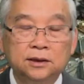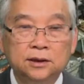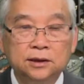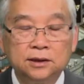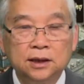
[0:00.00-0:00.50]

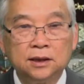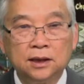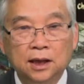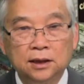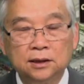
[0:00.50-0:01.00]
thưa
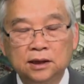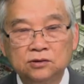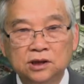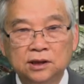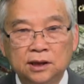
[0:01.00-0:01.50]
thì à, thưa
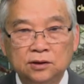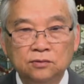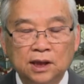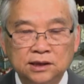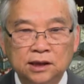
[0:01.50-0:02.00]
giáo sư thì chúng ta sẽ